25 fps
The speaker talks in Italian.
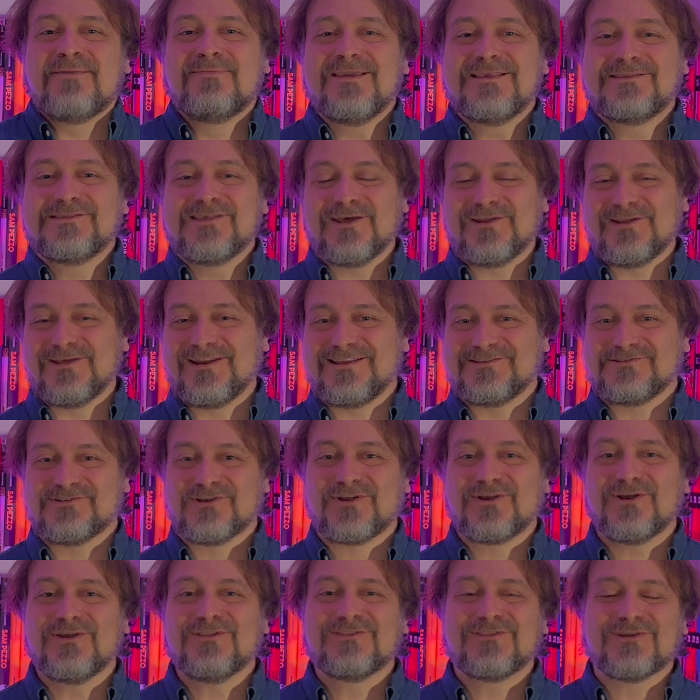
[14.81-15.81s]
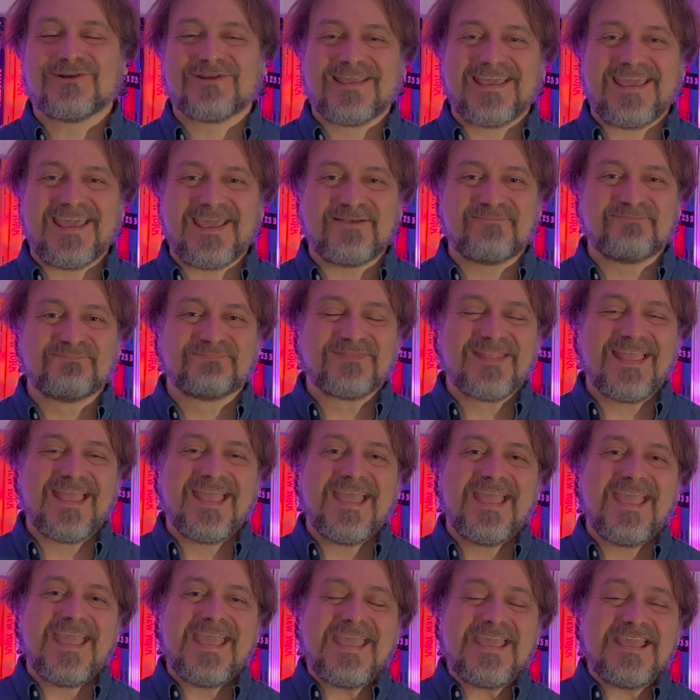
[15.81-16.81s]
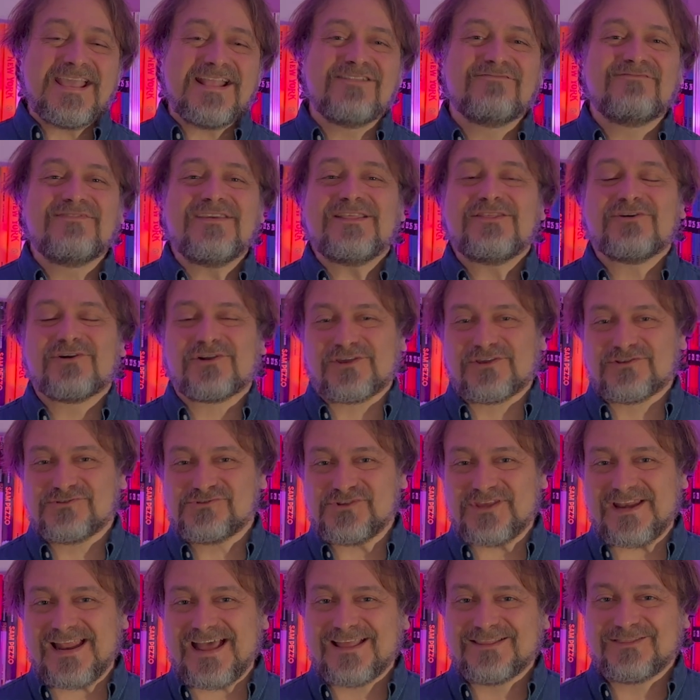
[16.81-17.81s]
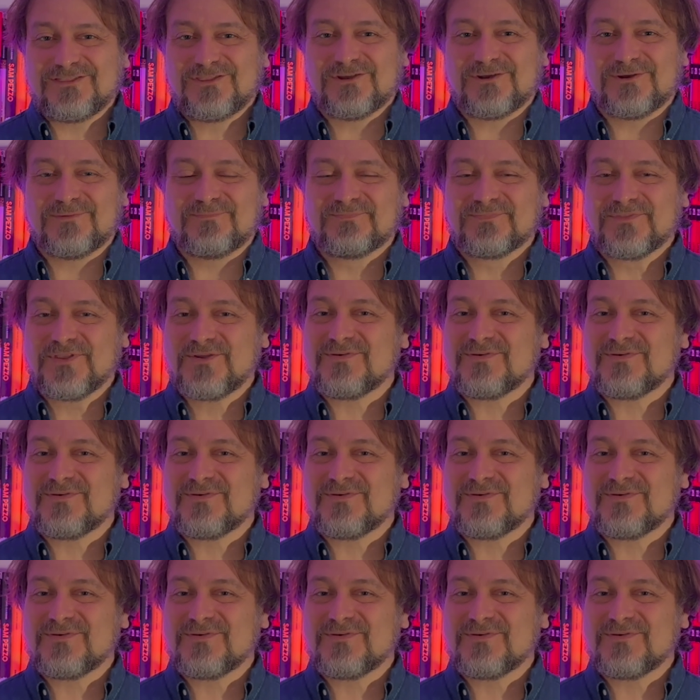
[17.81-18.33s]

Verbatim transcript: Mi sono reso conto che il video che ho girato